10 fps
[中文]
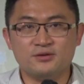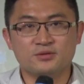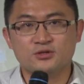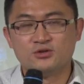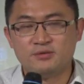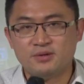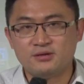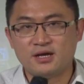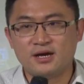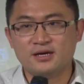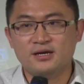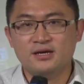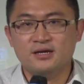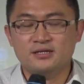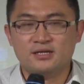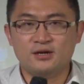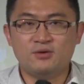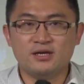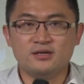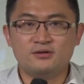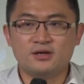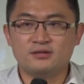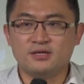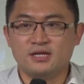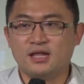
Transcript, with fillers: 了我的双胞胎，填完以后要填